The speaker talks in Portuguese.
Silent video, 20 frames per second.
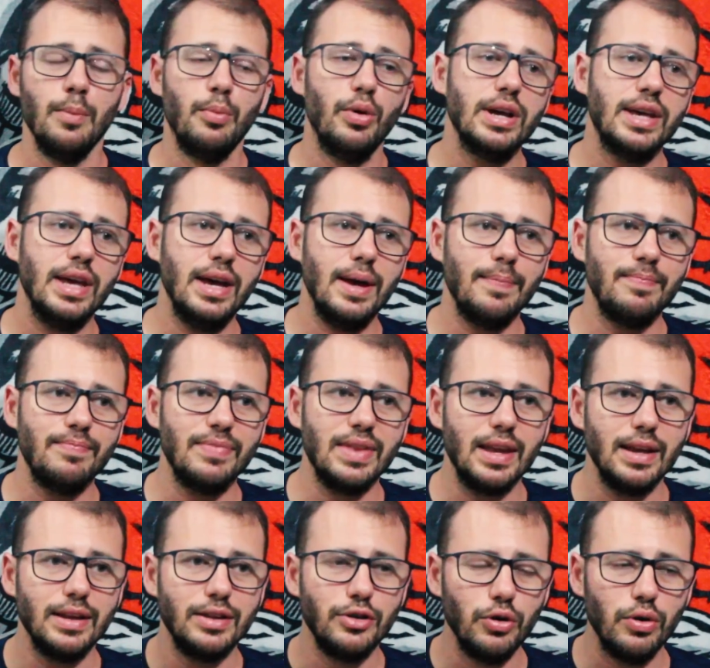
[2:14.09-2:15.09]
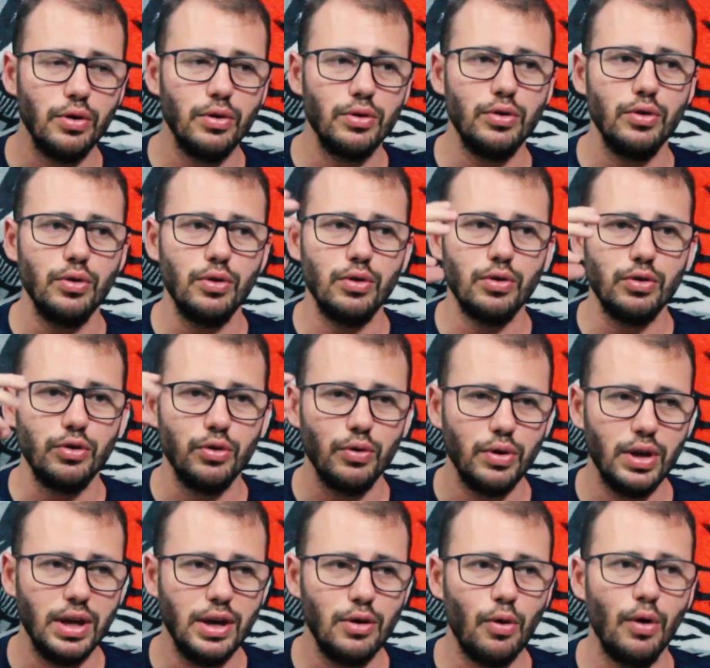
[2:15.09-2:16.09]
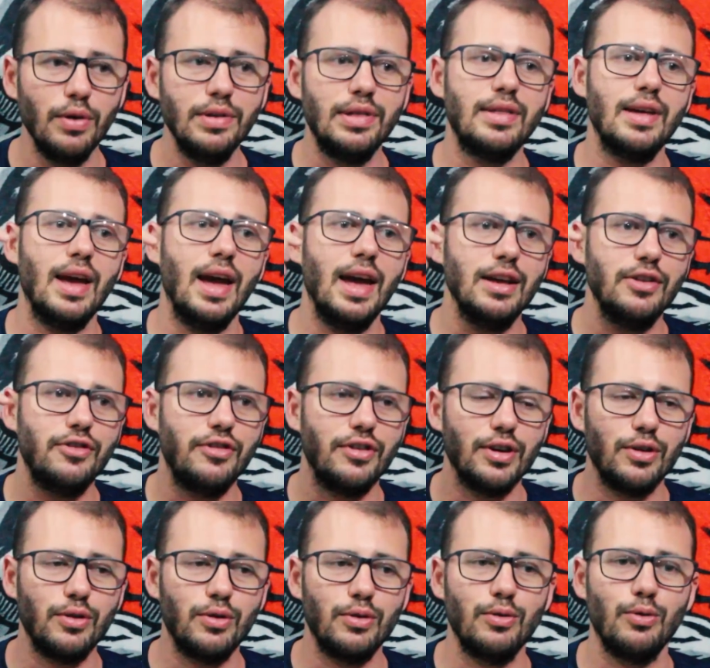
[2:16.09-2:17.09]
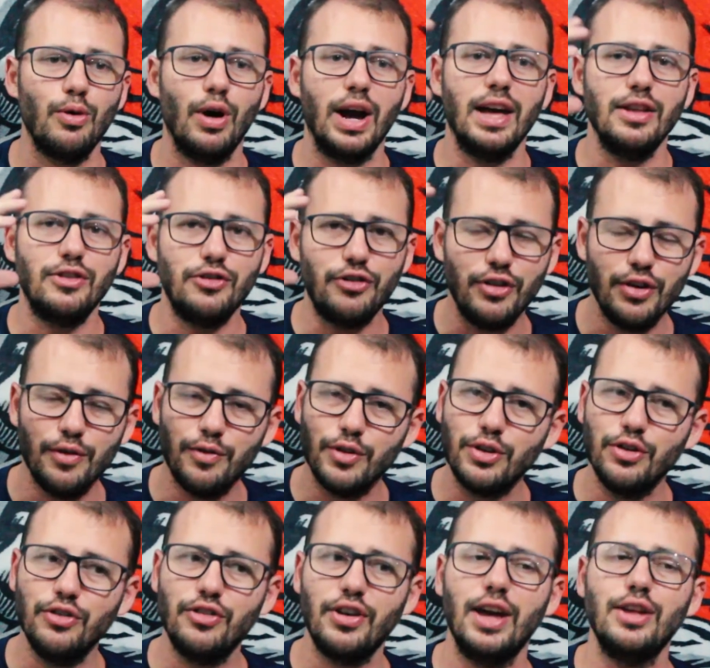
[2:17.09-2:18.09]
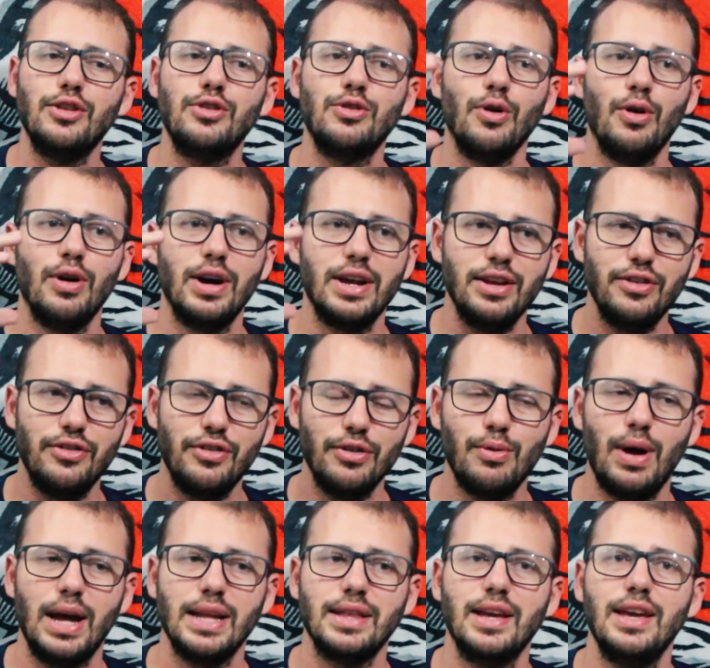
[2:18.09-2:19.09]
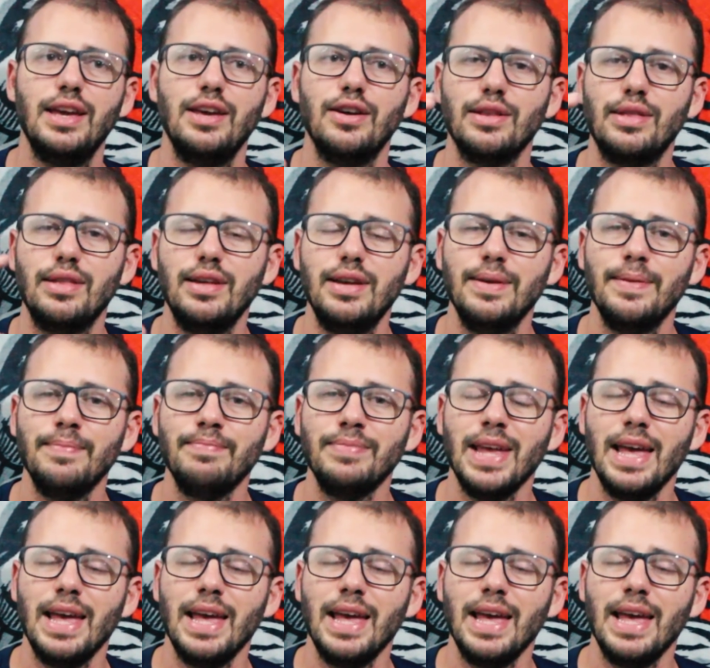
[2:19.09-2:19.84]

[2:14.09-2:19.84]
Porque no, no, no, inconsciente coletivo dos leitores de quadrinhos, assim,